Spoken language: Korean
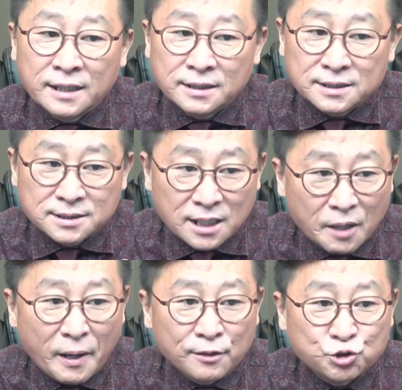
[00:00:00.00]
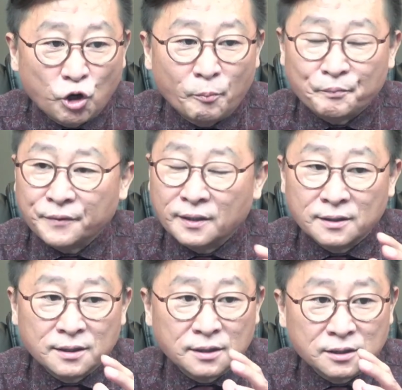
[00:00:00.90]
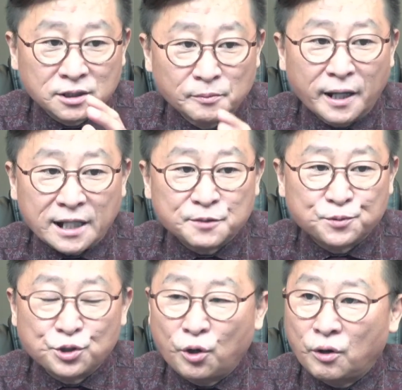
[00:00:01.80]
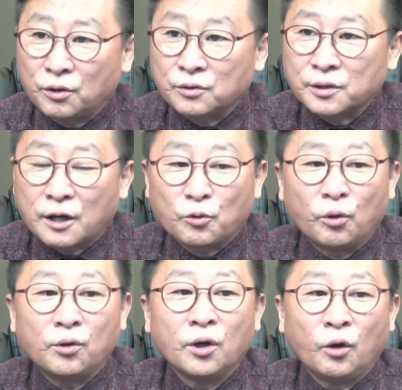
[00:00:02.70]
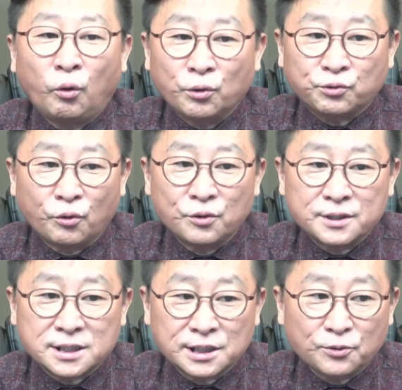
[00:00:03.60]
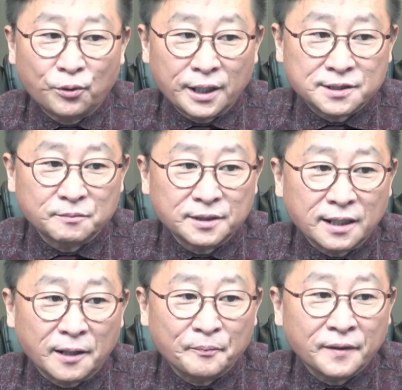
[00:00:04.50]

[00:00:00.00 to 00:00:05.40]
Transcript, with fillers: 제발 좀 그만하십시오. 라고 호통을 치기도 했습니다.